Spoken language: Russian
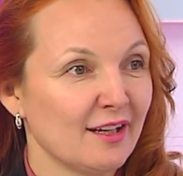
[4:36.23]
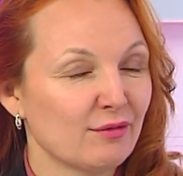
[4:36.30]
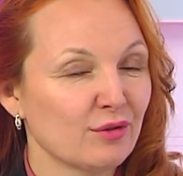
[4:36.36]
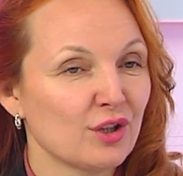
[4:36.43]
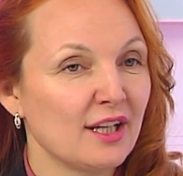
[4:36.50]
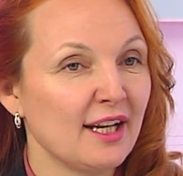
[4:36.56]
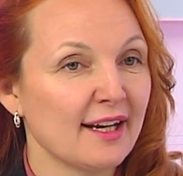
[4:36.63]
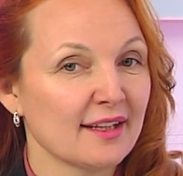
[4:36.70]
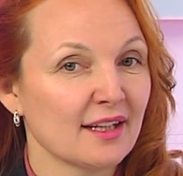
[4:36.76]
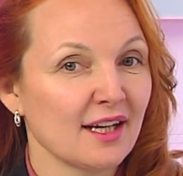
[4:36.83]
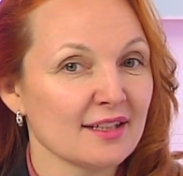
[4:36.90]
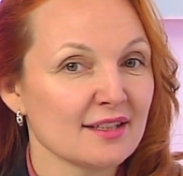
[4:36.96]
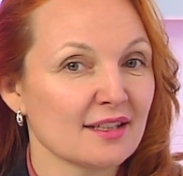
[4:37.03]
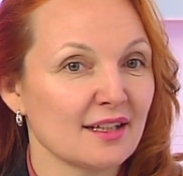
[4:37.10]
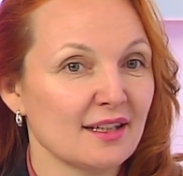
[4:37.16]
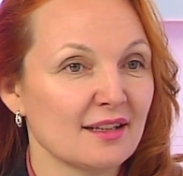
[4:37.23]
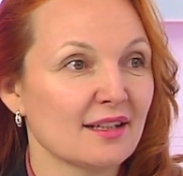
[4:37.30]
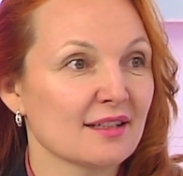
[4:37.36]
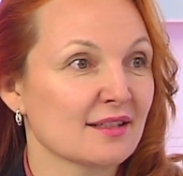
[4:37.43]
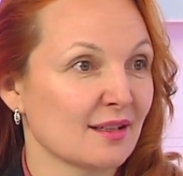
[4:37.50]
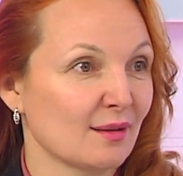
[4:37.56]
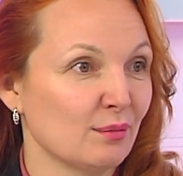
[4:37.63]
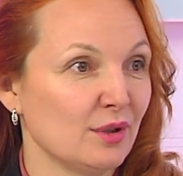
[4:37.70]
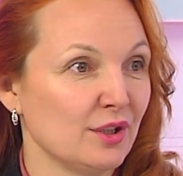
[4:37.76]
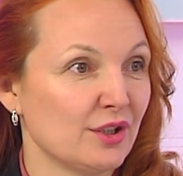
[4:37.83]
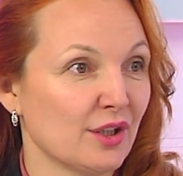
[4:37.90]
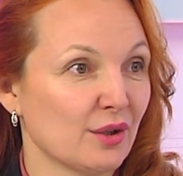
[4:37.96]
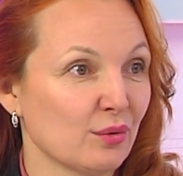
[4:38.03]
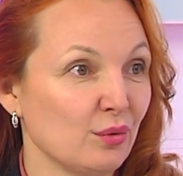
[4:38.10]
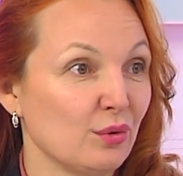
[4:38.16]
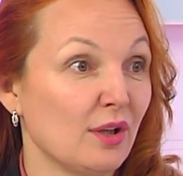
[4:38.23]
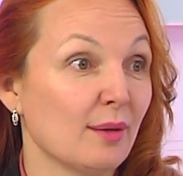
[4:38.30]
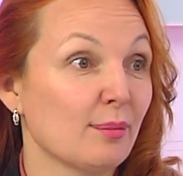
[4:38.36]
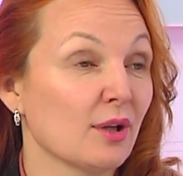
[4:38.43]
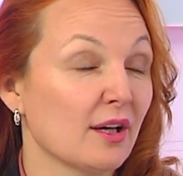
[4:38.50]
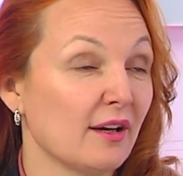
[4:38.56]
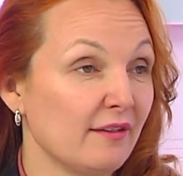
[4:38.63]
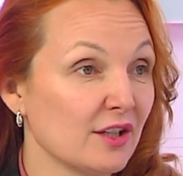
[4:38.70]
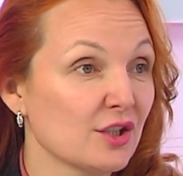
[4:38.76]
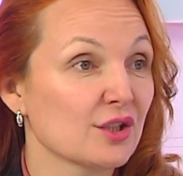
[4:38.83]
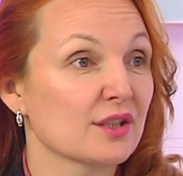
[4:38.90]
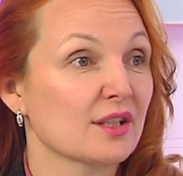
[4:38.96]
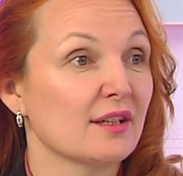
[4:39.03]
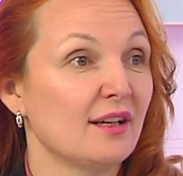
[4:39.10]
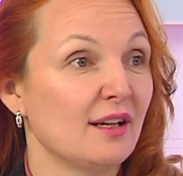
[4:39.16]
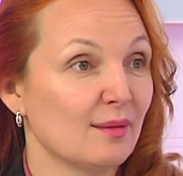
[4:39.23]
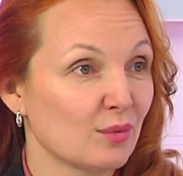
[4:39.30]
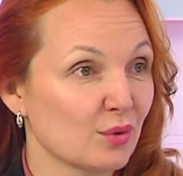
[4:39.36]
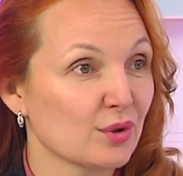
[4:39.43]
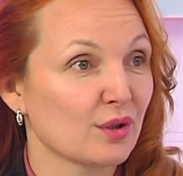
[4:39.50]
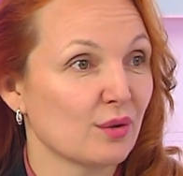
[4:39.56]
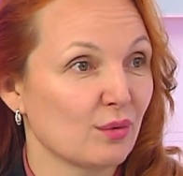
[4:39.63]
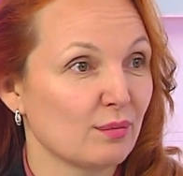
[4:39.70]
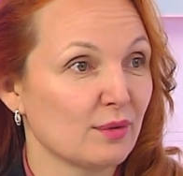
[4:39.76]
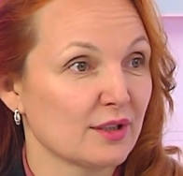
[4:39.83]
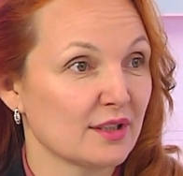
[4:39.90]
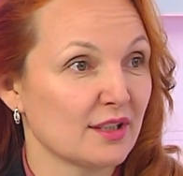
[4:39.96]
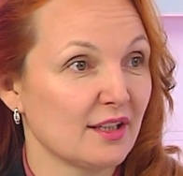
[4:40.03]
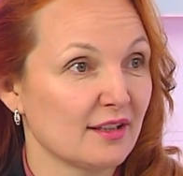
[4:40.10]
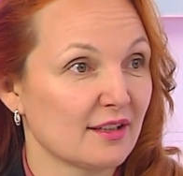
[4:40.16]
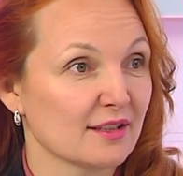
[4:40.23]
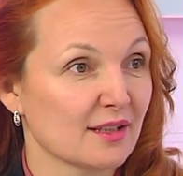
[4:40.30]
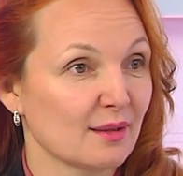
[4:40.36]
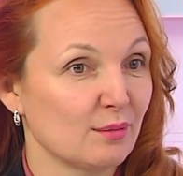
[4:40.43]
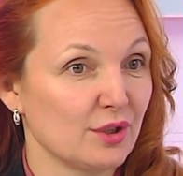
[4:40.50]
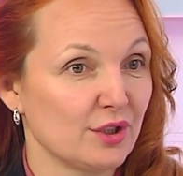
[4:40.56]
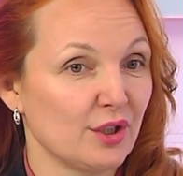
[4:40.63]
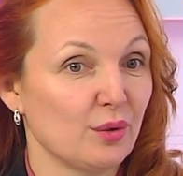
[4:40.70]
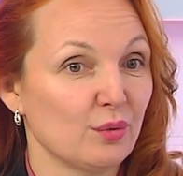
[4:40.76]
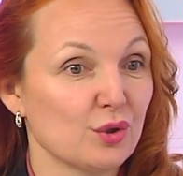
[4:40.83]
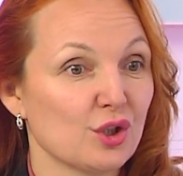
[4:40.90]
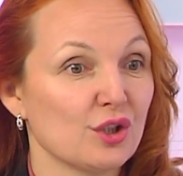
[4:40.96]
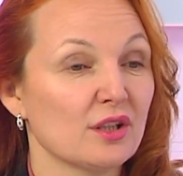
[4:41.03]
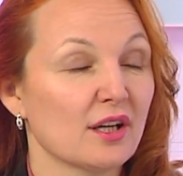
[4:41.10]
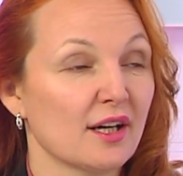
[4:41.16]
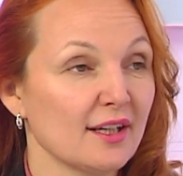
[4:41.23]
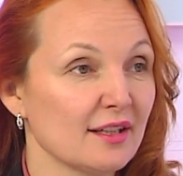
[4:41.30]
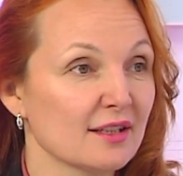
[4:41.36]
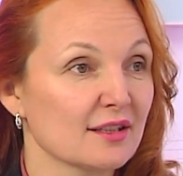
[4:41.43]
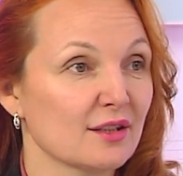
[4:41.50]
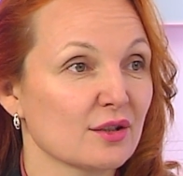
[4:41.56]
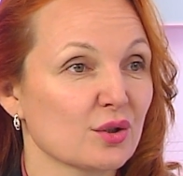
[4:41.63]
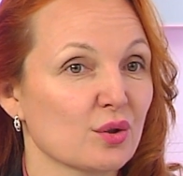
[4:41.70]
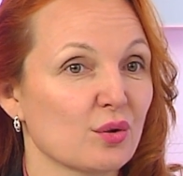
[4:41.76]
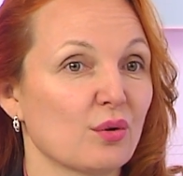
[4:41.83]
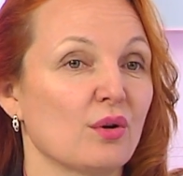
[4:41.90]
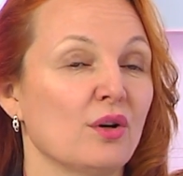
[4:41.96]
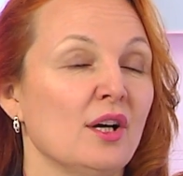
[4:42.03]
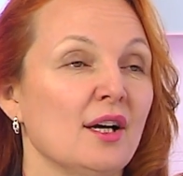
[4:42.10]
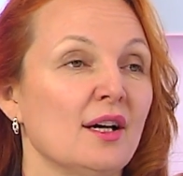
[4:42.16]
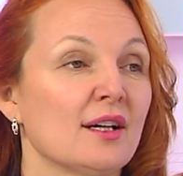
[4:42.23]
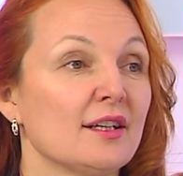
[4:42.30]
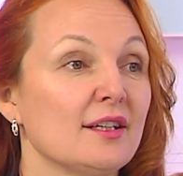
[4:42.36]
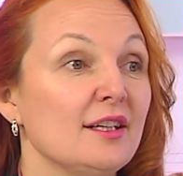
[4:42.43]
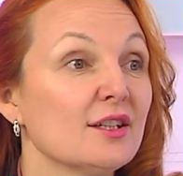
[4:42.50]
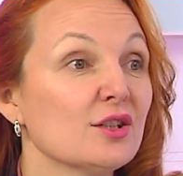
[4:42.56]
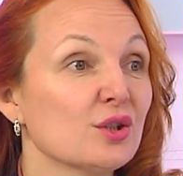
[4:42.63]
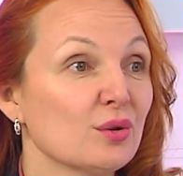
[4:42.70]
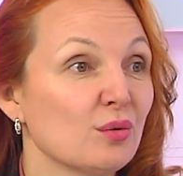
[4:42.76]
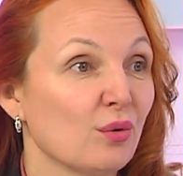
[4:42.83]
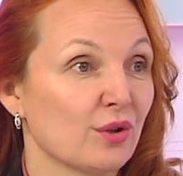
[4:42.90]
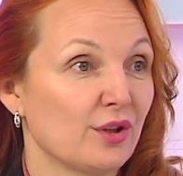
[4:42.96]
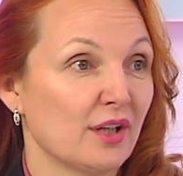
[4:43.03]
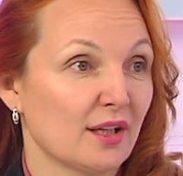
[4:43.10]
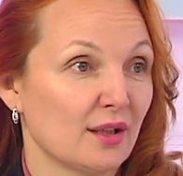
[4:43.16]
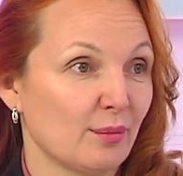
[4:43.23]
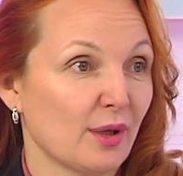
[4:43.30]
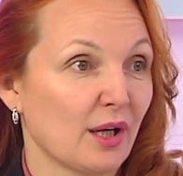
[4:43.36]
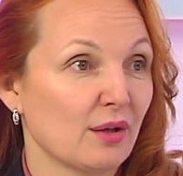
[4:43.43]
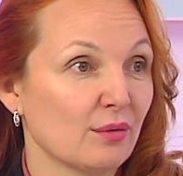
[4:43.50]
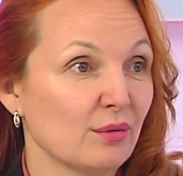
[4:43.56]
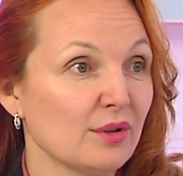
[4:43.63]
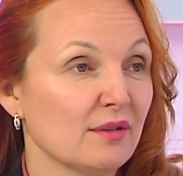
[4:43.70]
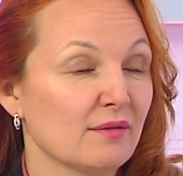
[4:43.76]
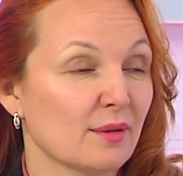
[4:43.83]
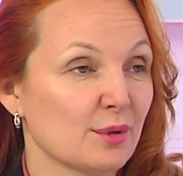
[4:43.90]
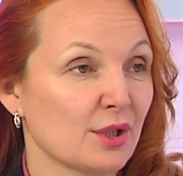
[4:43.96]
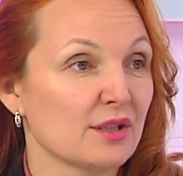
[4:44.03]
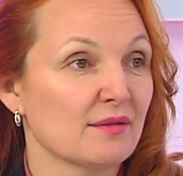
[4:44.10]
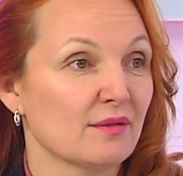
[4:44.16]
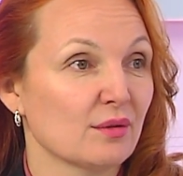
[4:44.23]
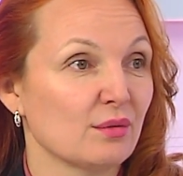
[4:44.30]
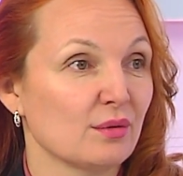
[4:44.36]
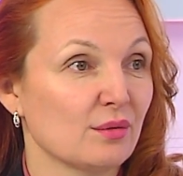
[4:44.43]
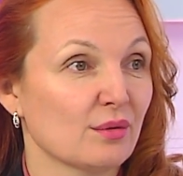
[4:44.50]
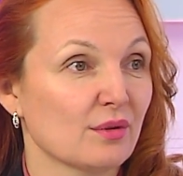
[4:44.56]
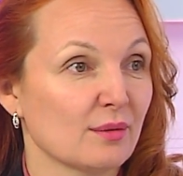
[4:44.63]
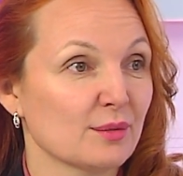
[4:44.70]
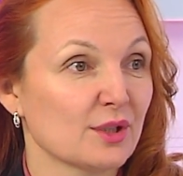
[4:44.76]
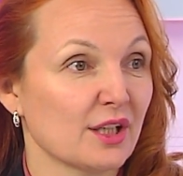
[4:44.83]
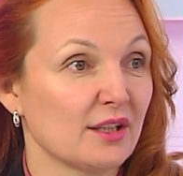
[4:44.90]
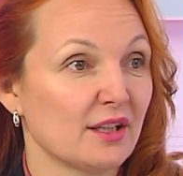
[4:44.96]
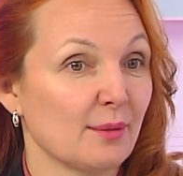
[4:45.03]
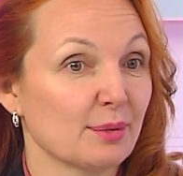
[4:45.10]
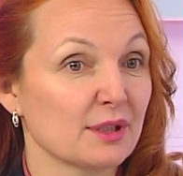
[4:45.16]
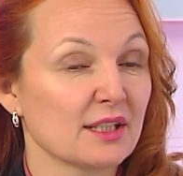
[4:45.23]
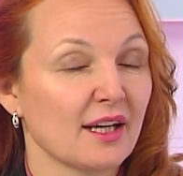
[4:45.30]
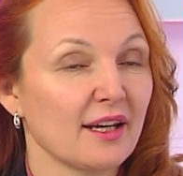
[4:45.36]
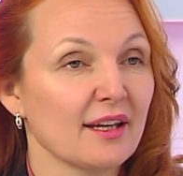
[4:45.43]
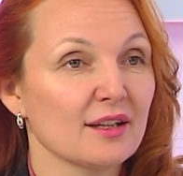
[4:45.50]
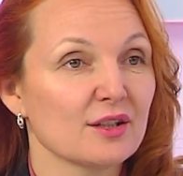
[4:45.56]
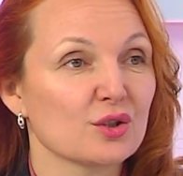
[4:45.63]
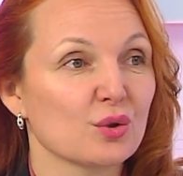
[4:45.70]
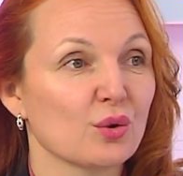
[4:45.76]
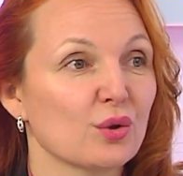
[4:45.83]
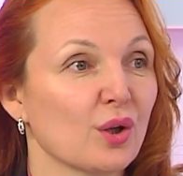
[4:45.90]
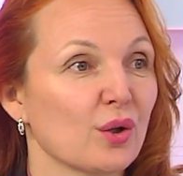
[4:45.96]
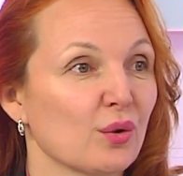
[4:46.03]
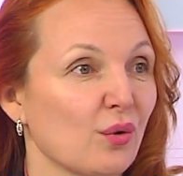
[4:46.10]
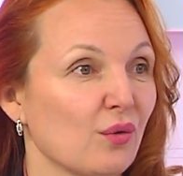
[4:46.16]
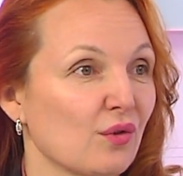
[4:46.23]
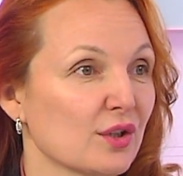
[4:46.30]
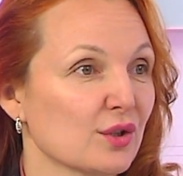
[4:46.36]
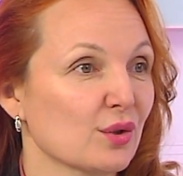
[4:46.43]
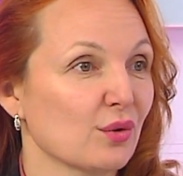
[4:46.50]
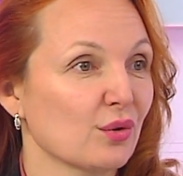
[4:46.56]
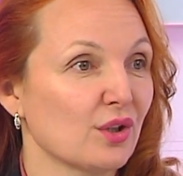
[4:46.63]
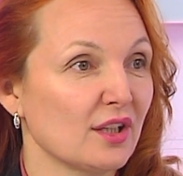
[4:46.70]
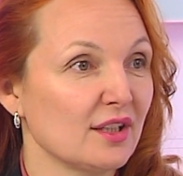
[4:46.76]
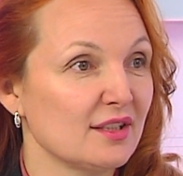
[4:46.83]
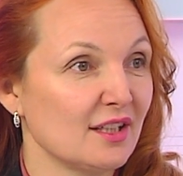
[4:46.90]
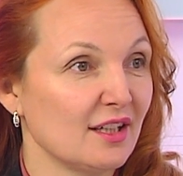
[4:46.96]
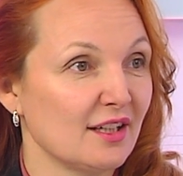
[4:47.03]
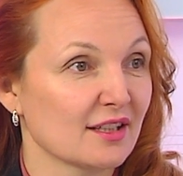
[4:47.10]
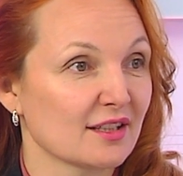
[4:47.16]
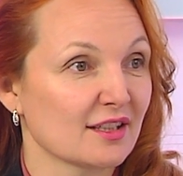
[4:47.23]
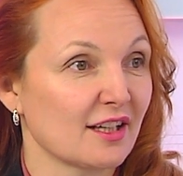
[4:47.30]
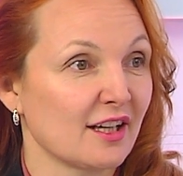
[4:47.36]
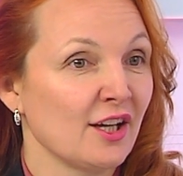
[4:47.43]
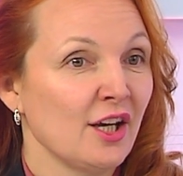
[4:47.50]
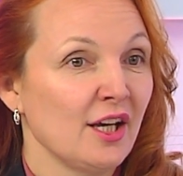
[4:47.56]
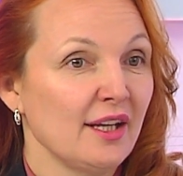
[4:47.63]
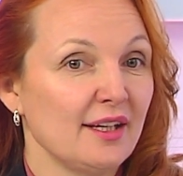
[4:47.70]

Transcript: И вот для нас это событие, ну и для Благовещенской, для Амурской области uh-huh. это событие. И очень радостно, что ежегодно она проходит в общественно-культурном центре. Постоянно что-то новое, что-то интересное.